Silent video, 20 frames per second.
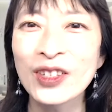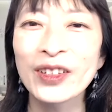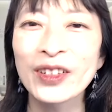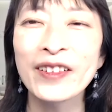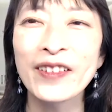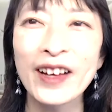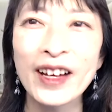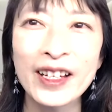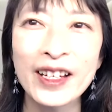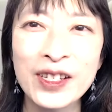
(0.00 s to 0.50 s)
そ
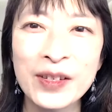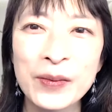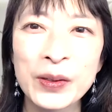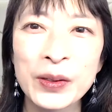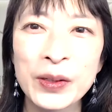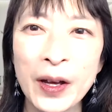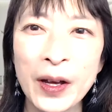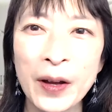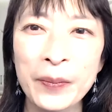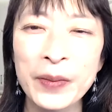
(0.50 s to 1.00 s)
れは自
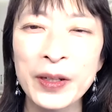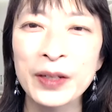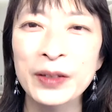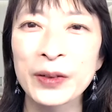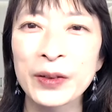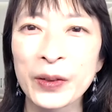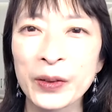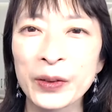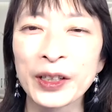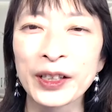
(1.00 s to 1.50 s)
分の
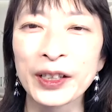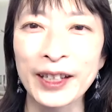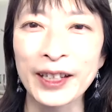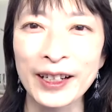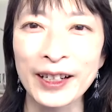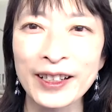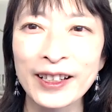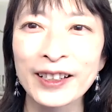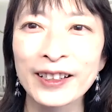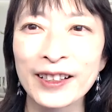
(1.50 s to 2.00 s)
アピール力が
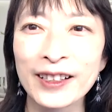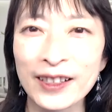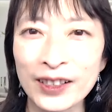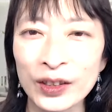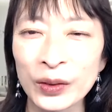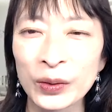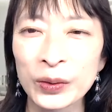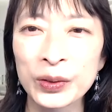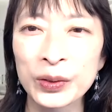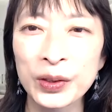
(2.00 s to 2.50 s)
足りないで
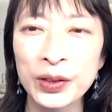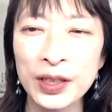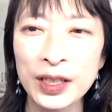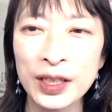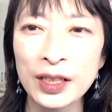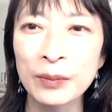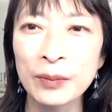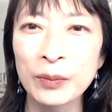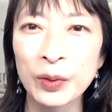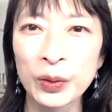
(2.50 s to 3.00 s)
す。本当
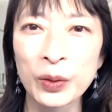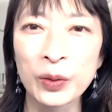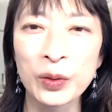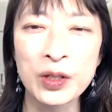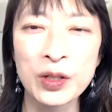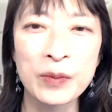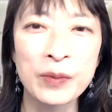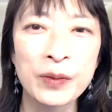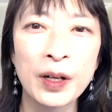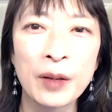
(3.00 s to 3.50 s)
にいいもの
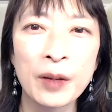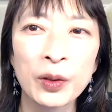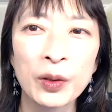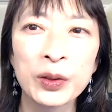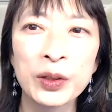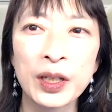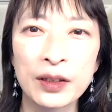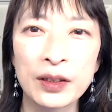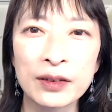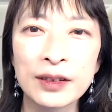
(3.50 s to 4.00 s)
を自分が
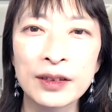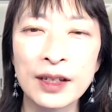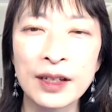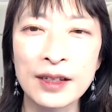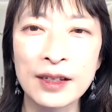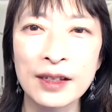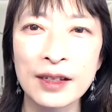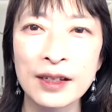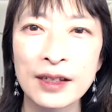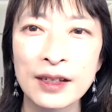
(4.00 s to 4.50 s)
持ってるっ
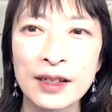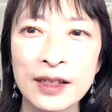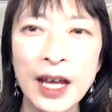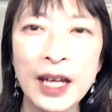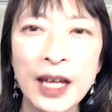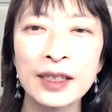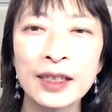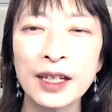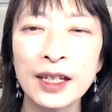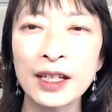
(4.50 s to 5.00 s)
て、
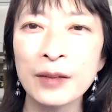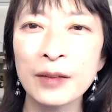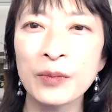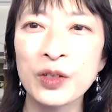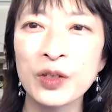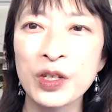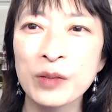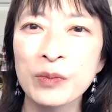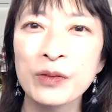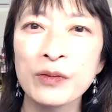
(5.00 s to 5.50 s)
最低で
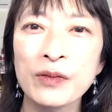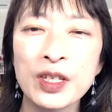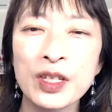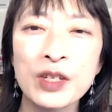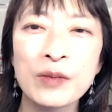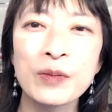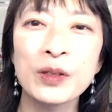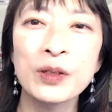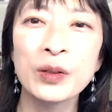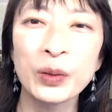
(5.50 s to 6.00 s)
も自分は
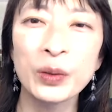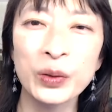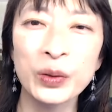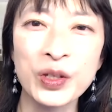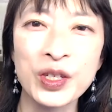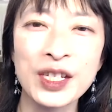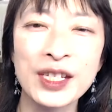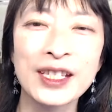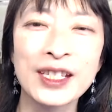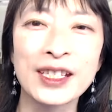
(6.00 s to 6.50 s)
自分のこ
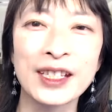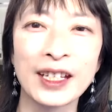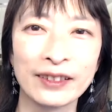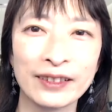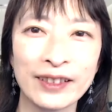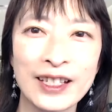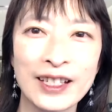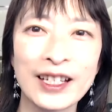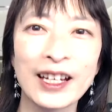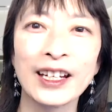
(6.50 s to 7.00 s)
と信じて
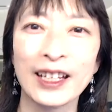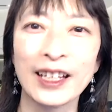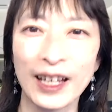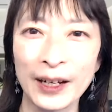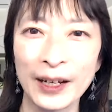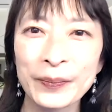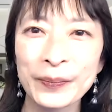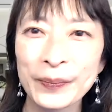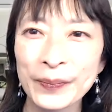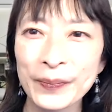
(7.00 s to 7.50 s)
ください
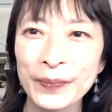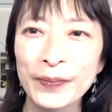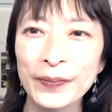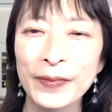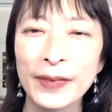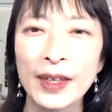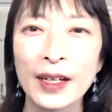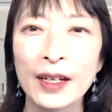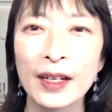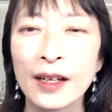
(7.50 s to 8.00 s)
ね。
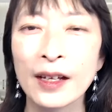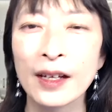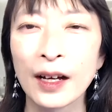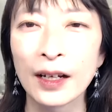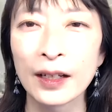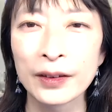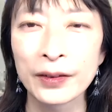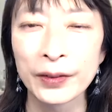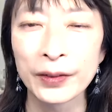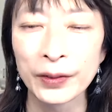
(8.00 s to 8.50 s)

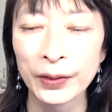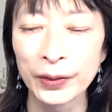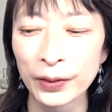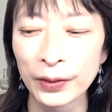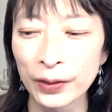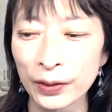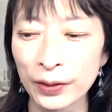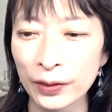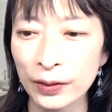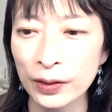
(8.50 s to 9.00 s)
あ
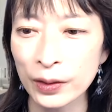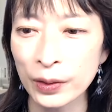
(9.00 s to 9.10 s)
の、